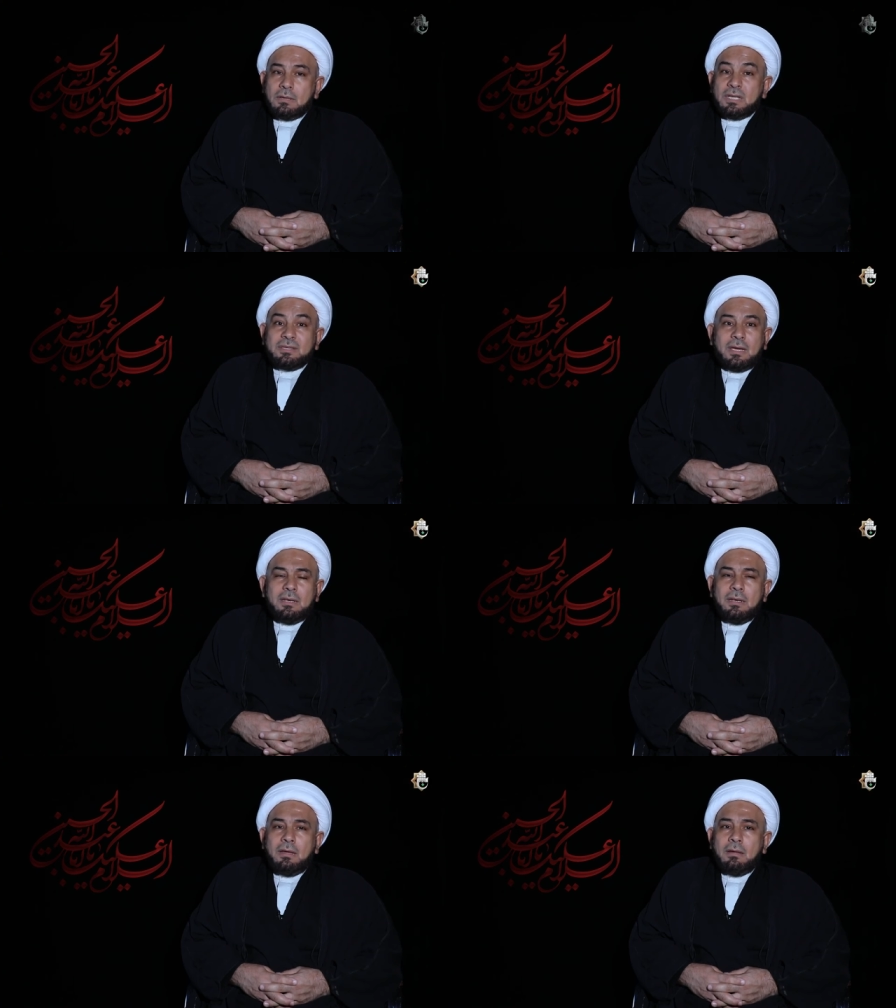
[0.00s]
قطعا
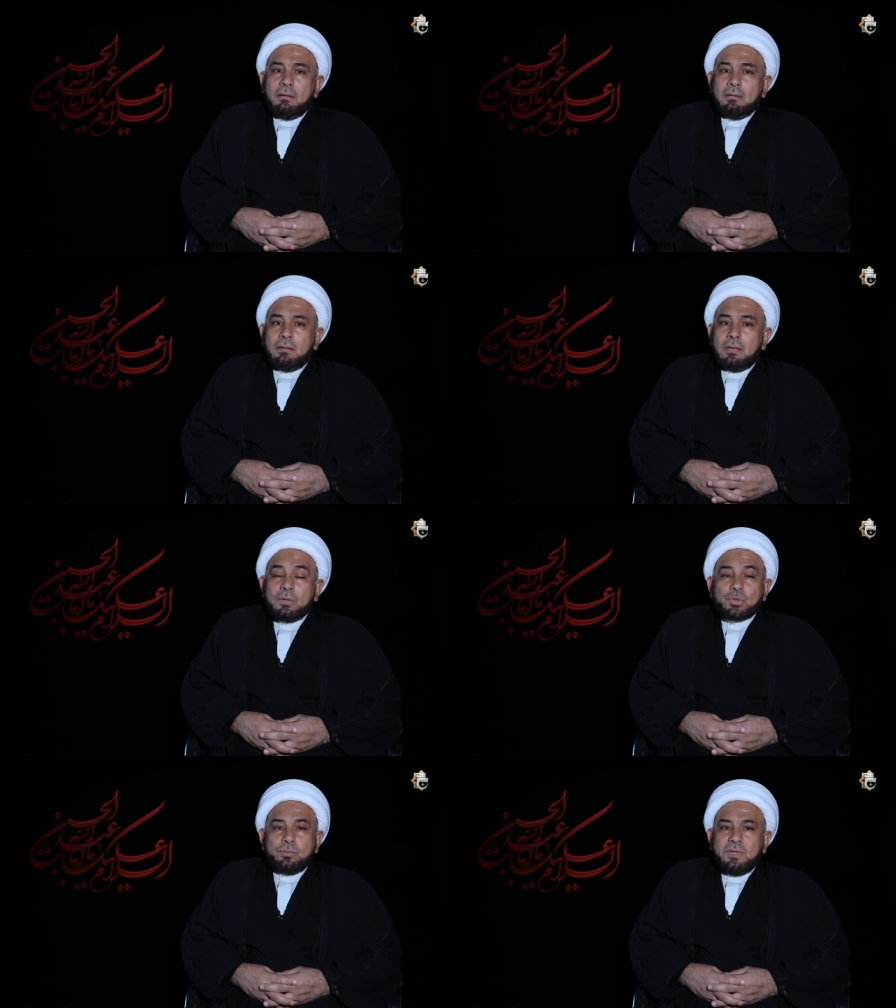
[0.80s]
لا
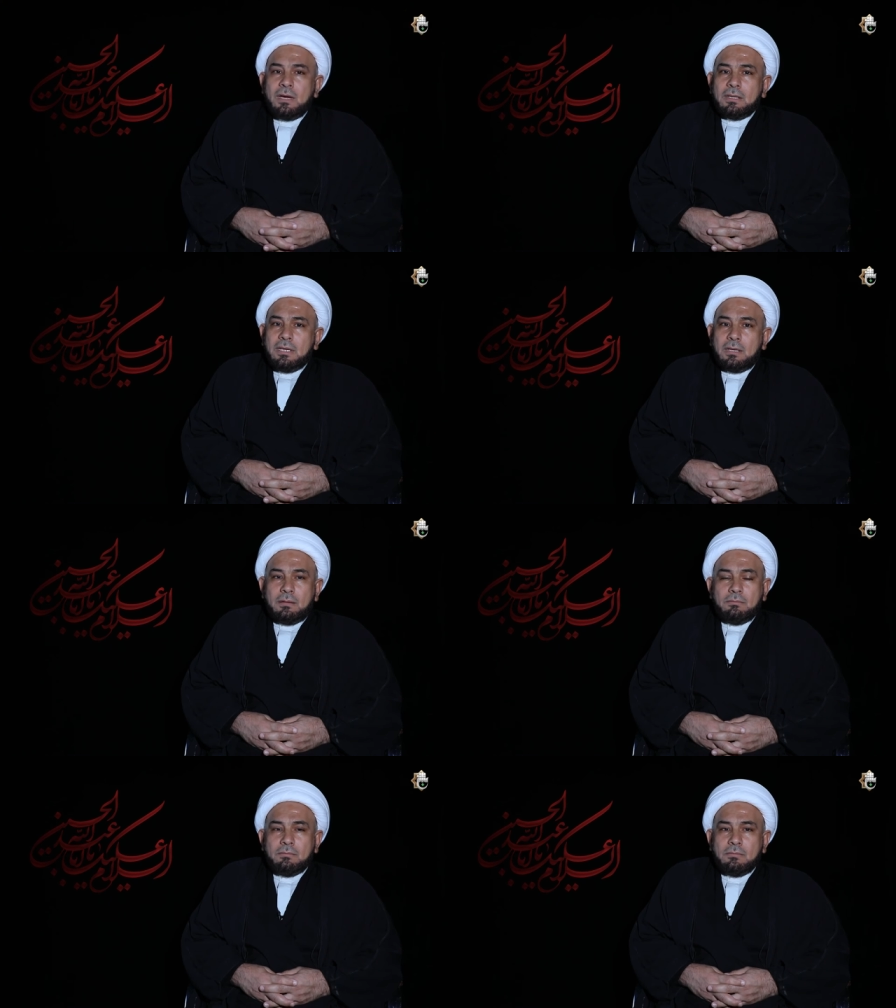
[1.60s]
أقصد بهذا الكلام